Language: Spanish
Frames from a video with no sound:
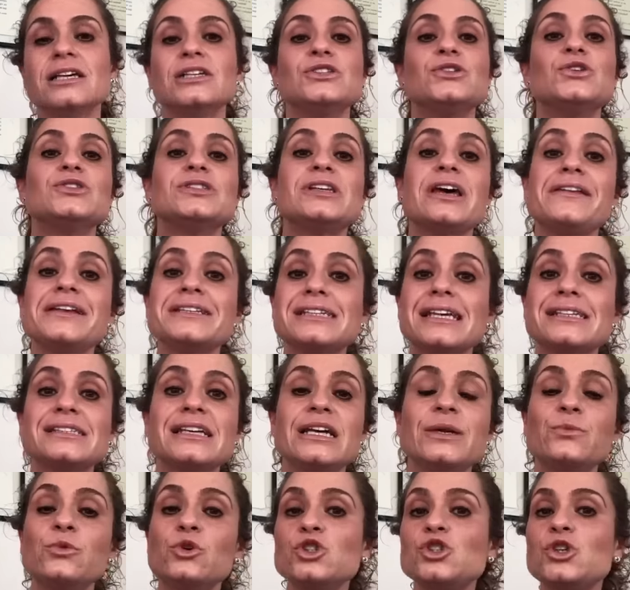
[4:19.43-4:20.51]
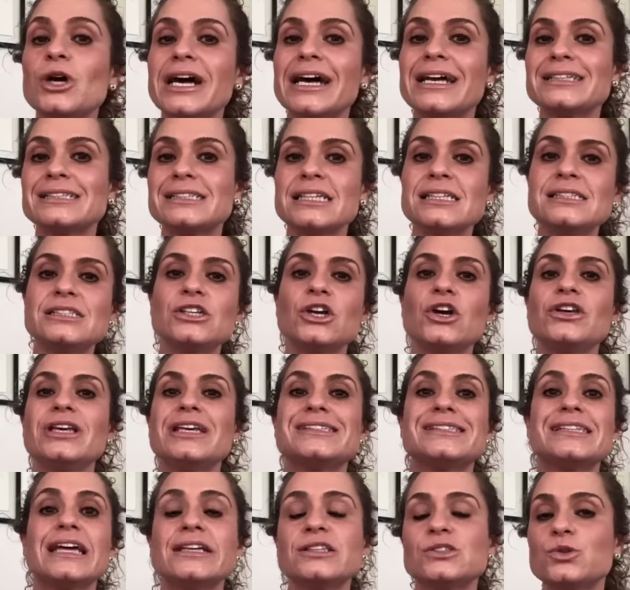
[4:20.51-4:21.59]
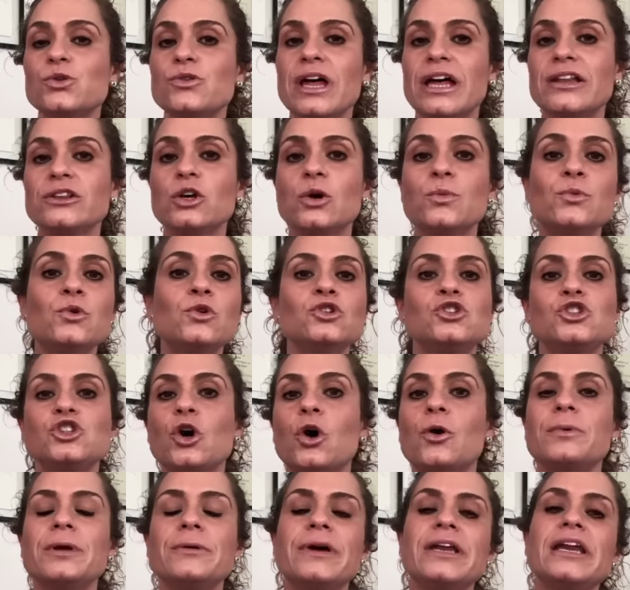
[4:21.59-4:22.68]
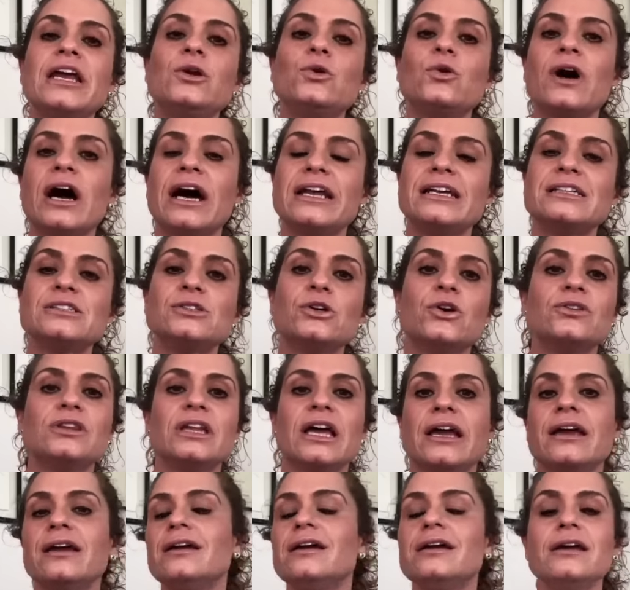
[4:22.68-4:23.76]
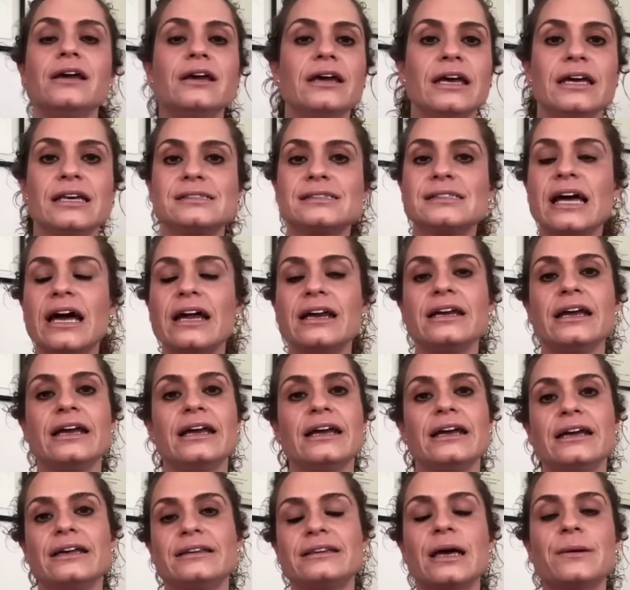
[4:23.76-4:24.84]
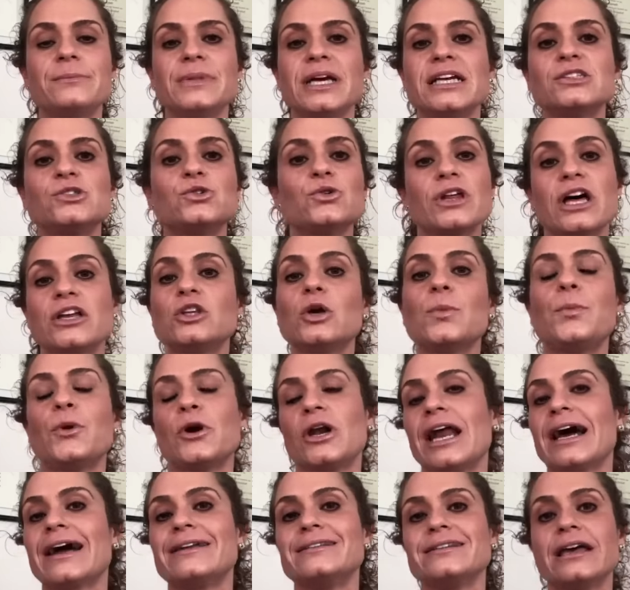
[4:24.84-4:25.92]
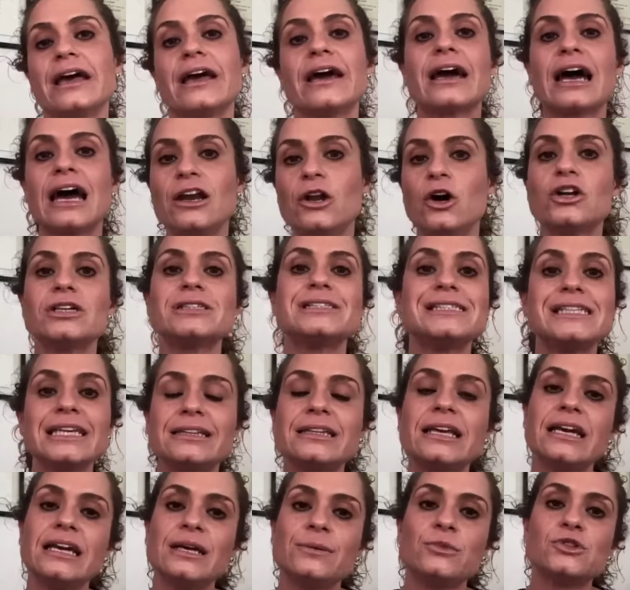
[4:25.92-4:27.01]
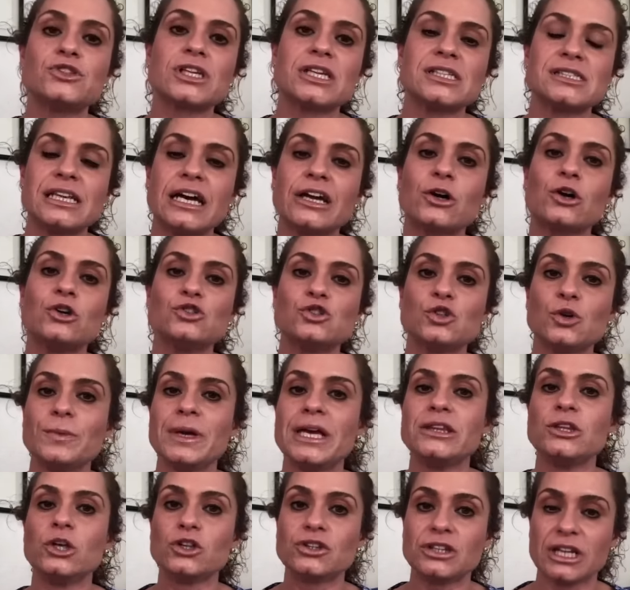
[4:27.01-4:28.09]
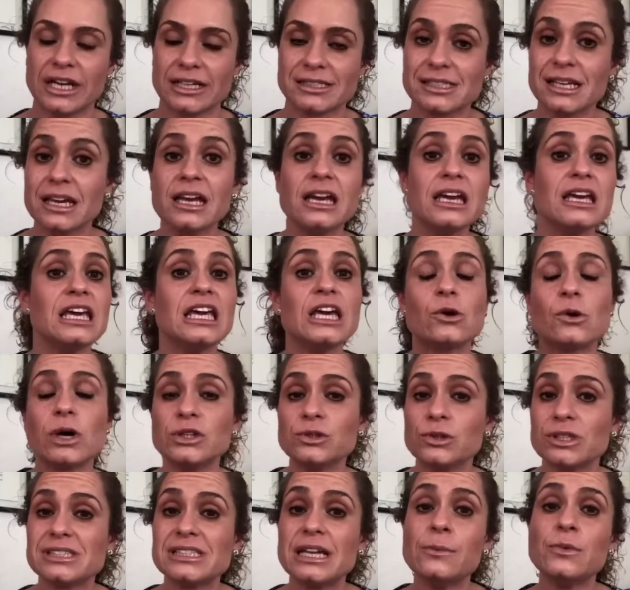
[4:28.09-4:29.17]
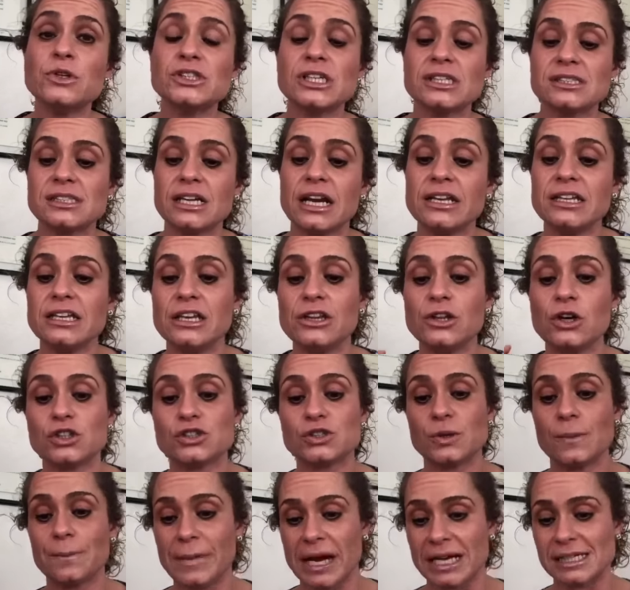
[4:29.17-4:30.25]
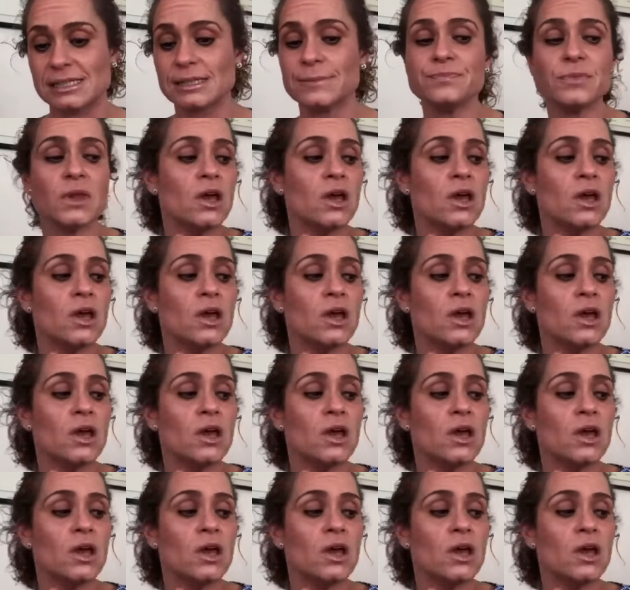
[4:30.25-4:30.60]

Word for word: Si ustedes hacen mucho ejercicio y están sudando mucho o viven en lugares donde están eh, también sudando por la cantidad de calor, sí tenemos que estar consumiendo 3 y cuando estamos estreñidos más.